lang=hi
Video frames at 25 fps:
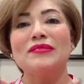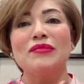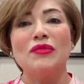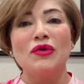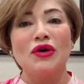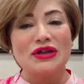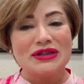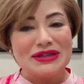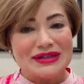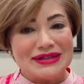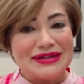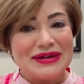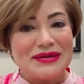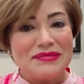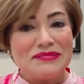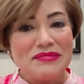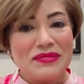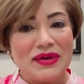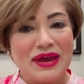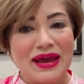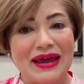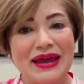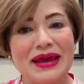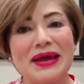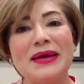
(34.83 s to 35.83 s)
के
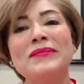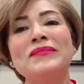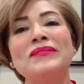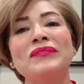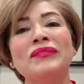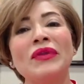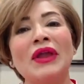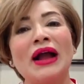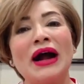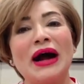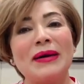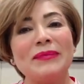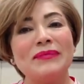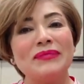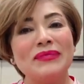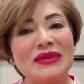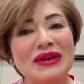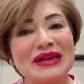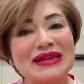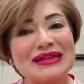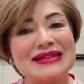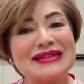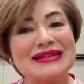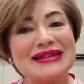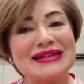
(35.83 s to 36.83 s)
मौसम में
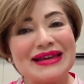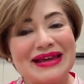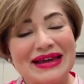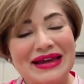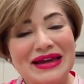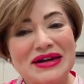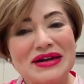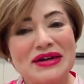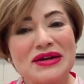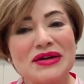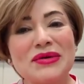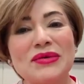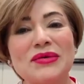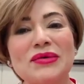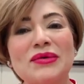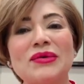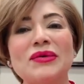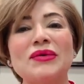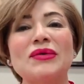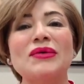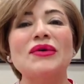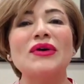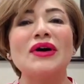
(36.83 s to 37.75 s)
अपनी स्किन को